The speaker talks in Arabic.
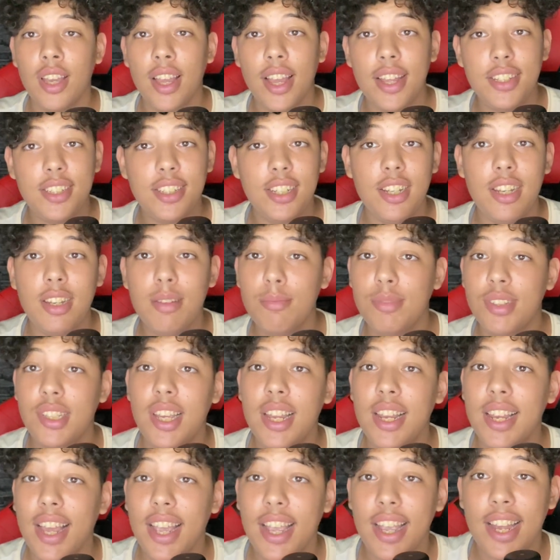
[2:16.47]
هادشي اللي
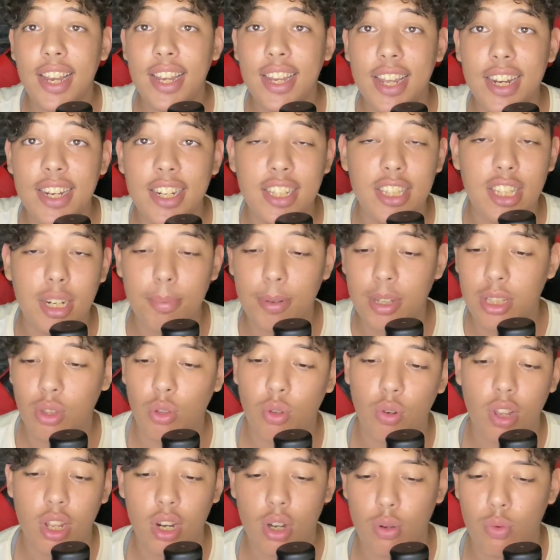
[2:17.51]
مزيان اللي غيخليك انك تربح
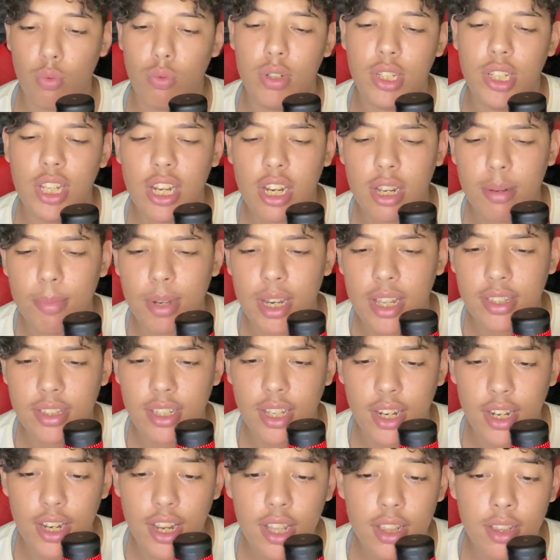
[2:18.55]
الدولار الاول ديالك من
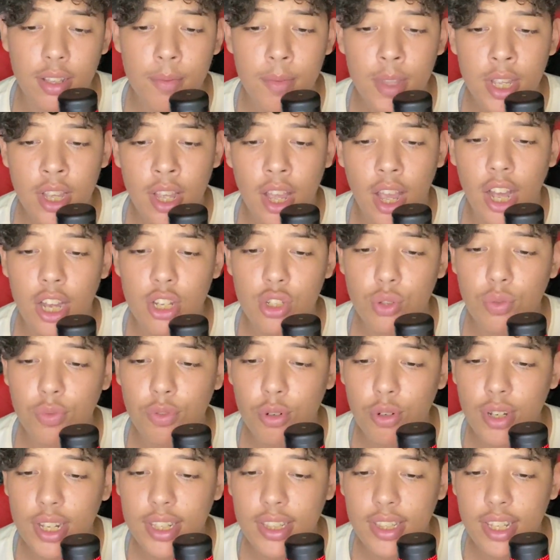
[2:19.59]
الانترنت
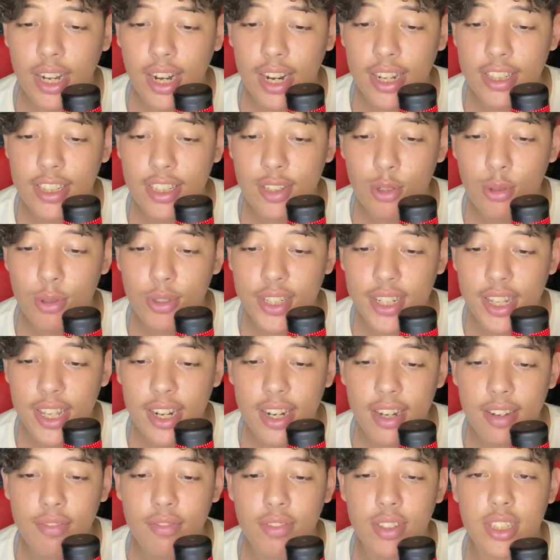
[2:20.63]
غنشوفوا هنا الدراري غنديروا
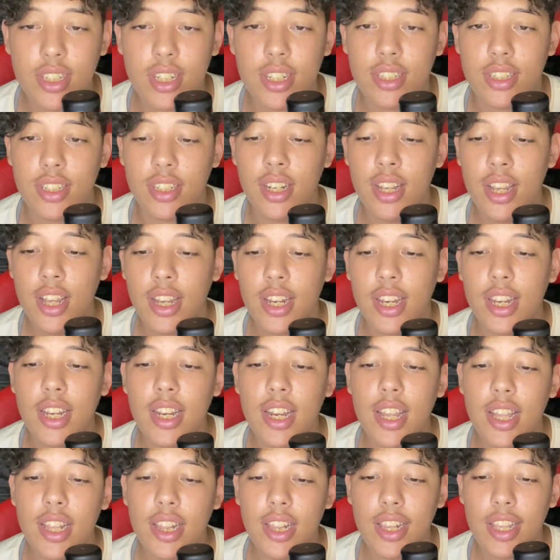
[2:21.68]
شير انفيتيشن
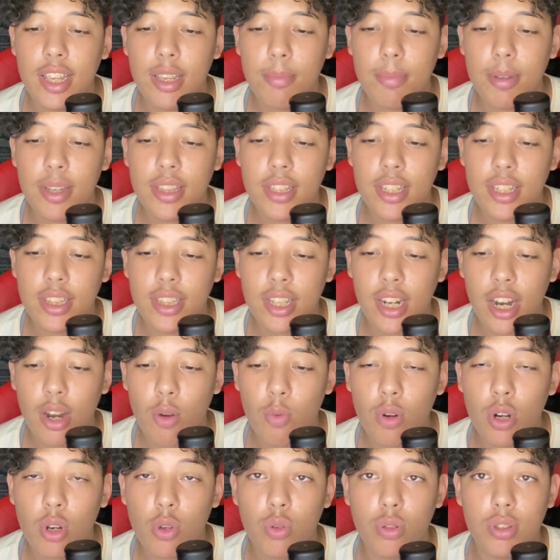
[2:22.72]
كاين هاد اللعيبه هادي الدراري
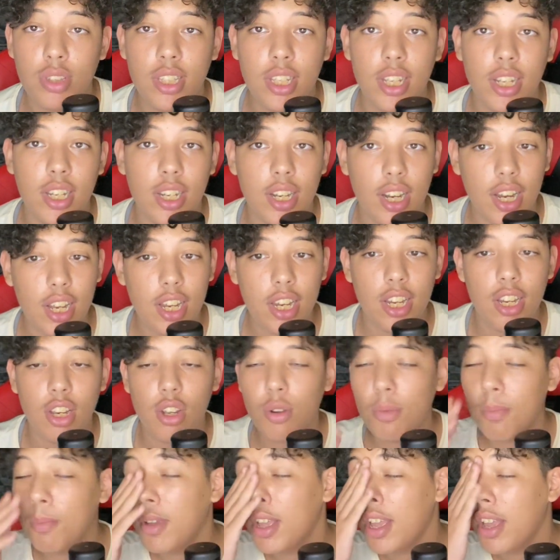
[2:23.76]
هو الكود ديالي نخليه
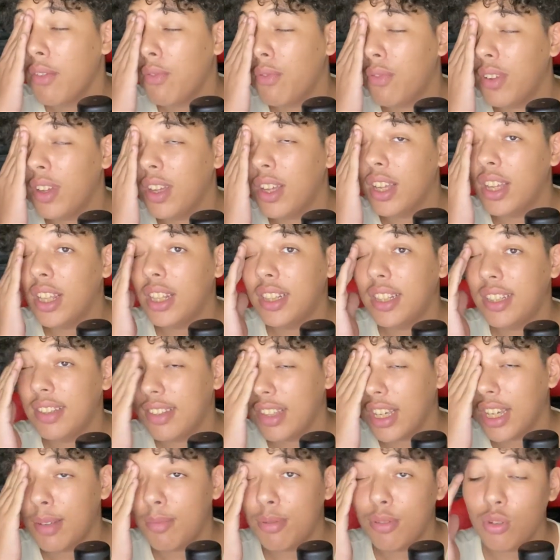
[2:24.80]
لكم في
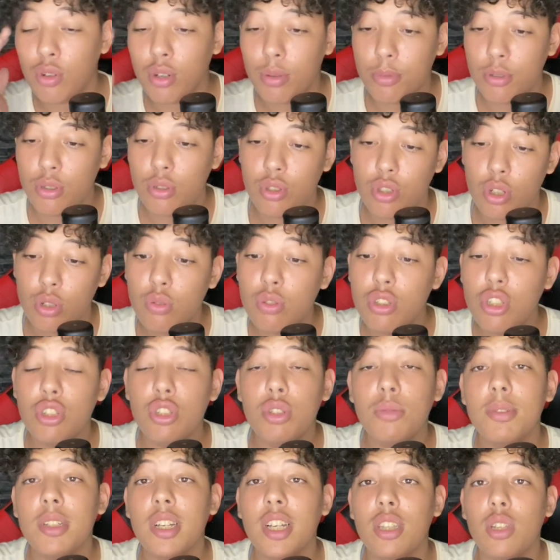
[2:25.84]
الديسكريبسيون باش تاخذوا
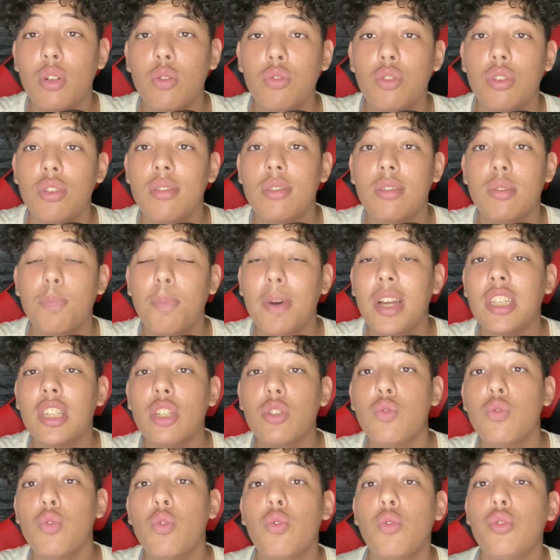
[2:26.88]
نتوما تقدروا
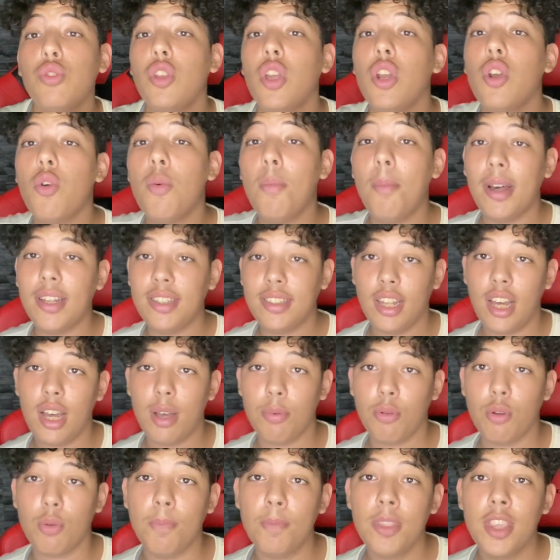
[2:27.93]
تبارطاجوا الكود ديالكم مع
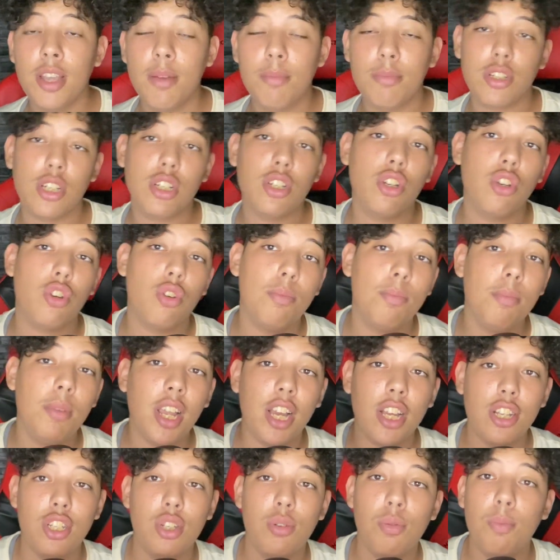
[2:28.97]
صحابكم باش انكم
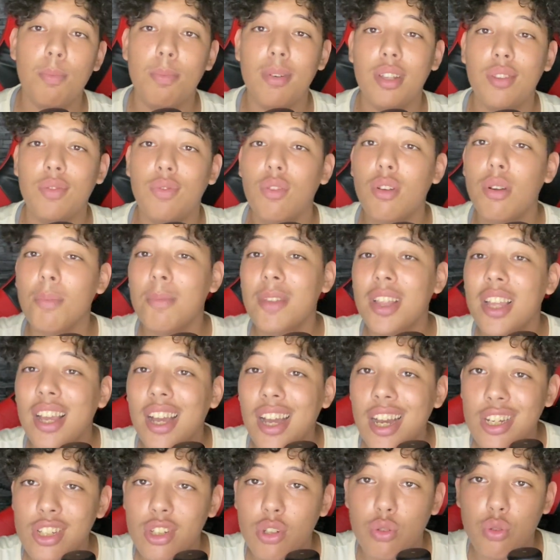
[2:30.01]
ملي غتجيبوا بلاتفورم
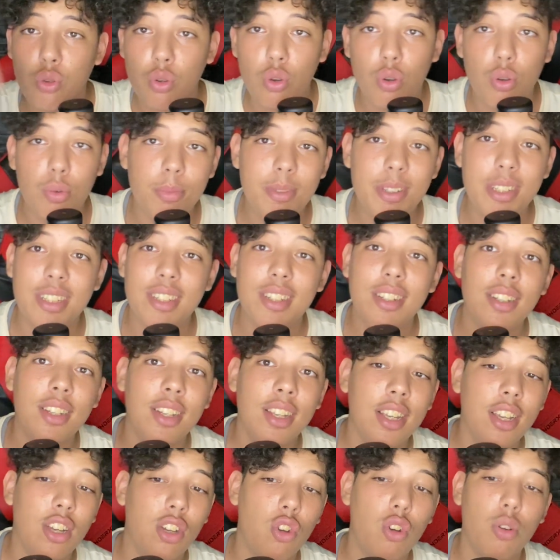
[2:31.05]
غتاخذوا كوميشن
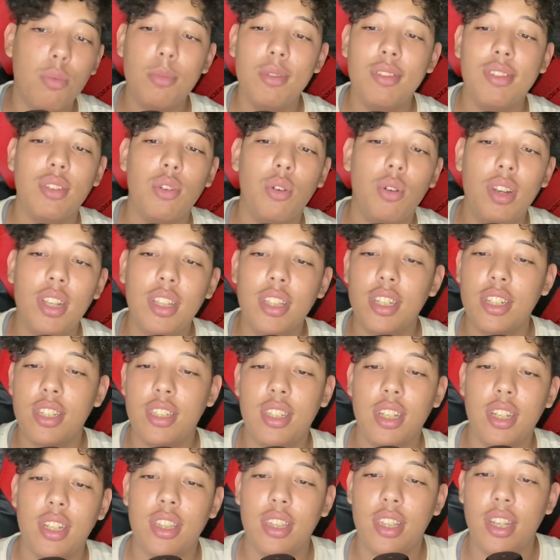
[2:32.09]
كوميسيون على داك
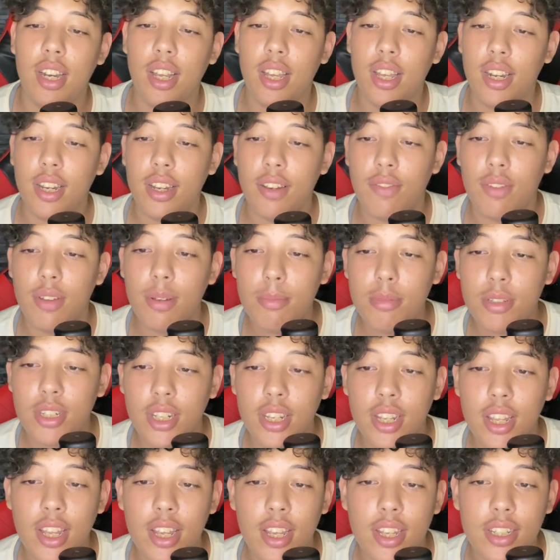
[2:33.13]
الشيء الدراري
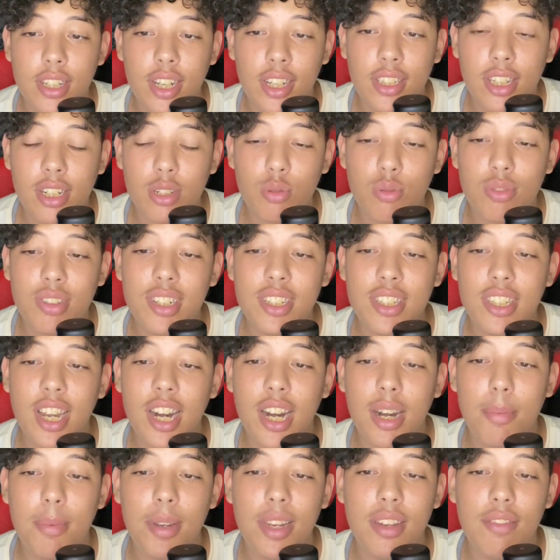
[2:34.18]
فهمتي تقدر توصل
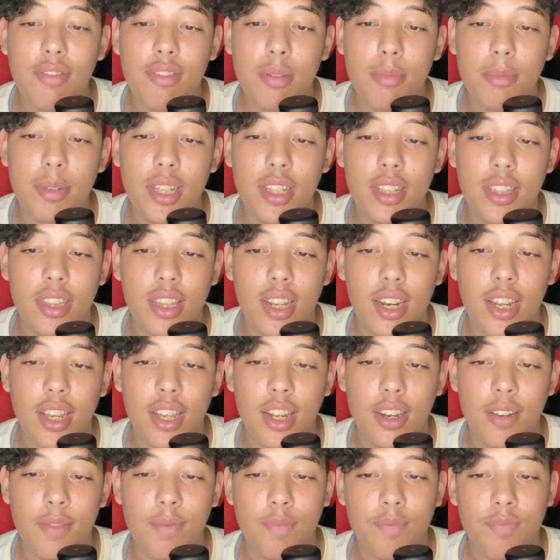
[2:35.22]
حتى 40%
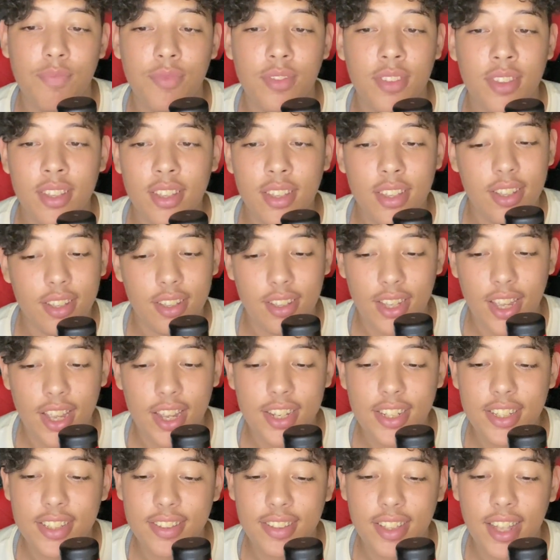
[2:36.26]
الدراري
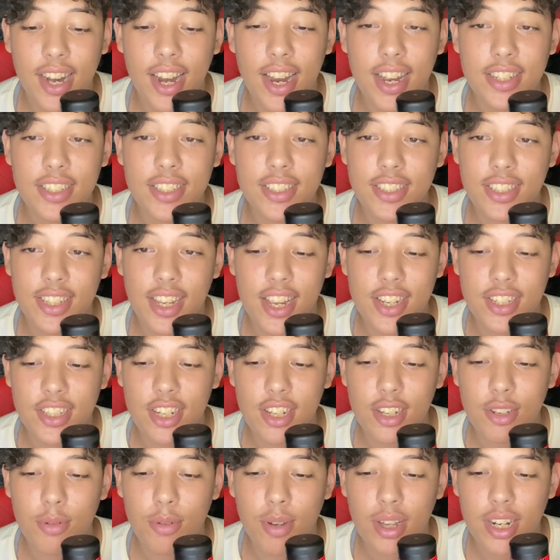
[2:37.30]
يعني صراحه شي
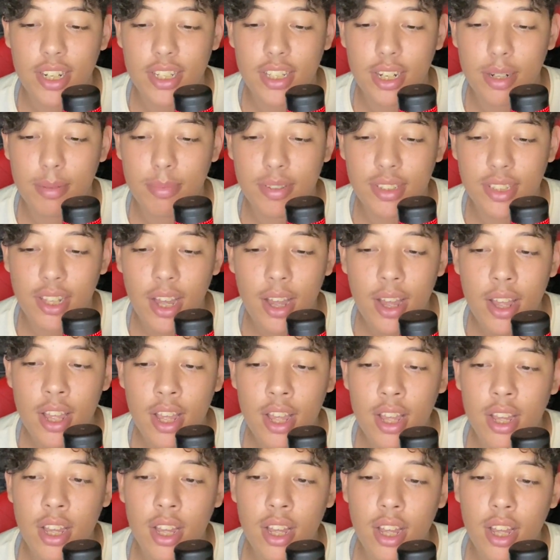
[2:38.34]
حاجه اللي واعره ديال بصح
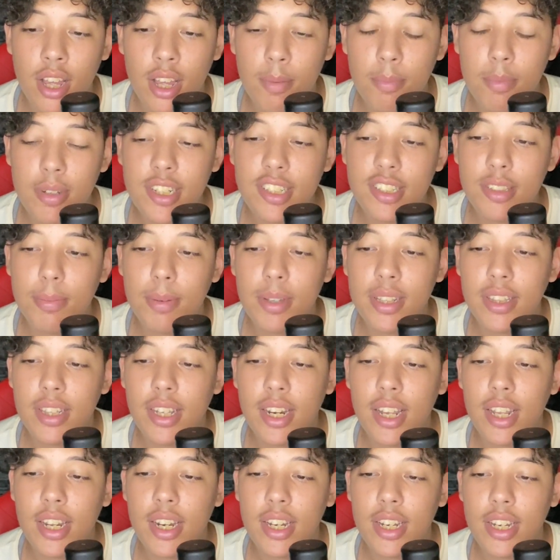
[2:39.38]
آه بالنسبه
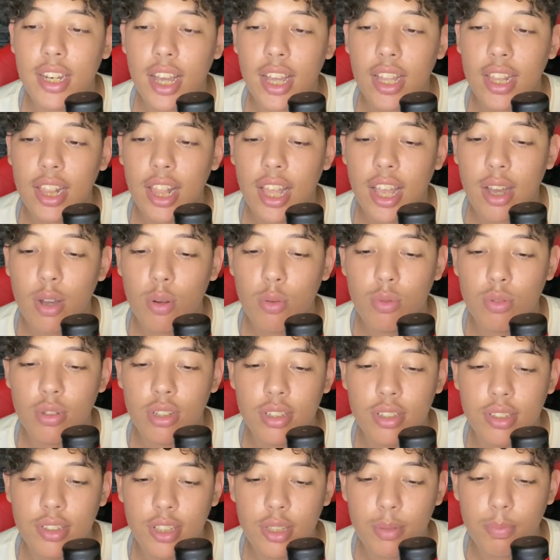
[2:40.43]
للدراري هنا غتلقاو
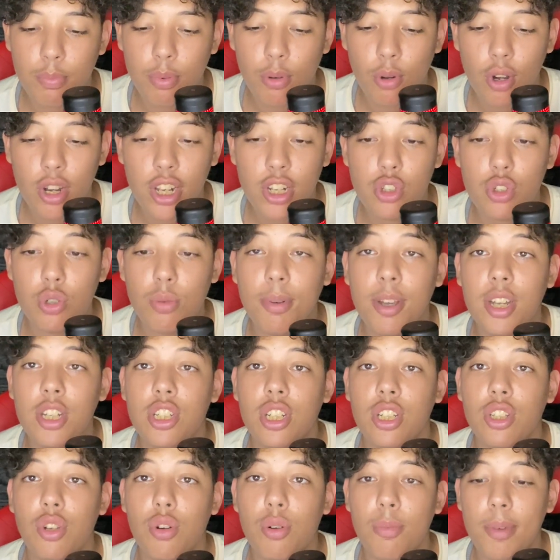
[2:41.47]
السيبور اللي كنتو باغي
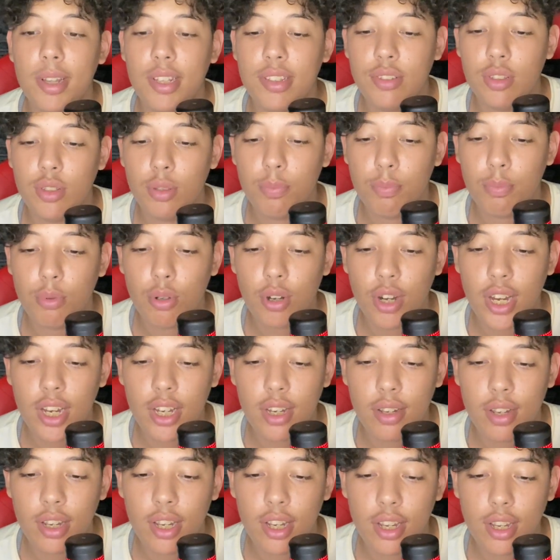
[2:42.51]
تهضروا مع السيبور
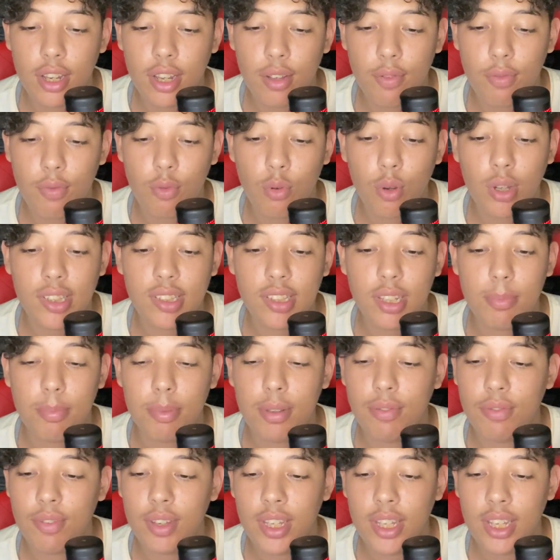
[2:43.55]
يعني يا في
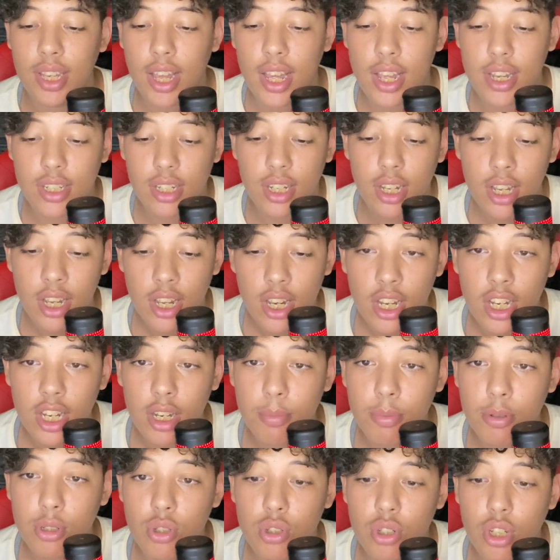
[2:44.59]
واتساب يا في اي حاجه
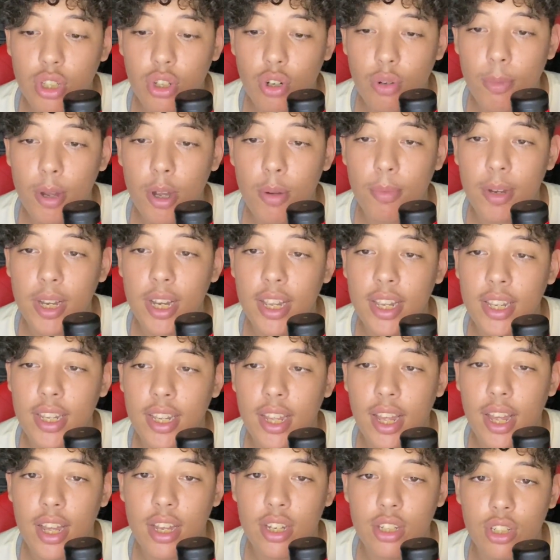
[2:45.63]
بغيتو تهضروا معاهم على
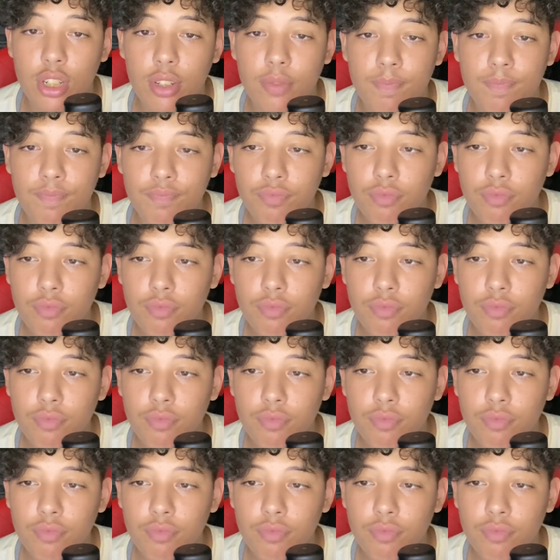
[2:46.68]
اي حاجه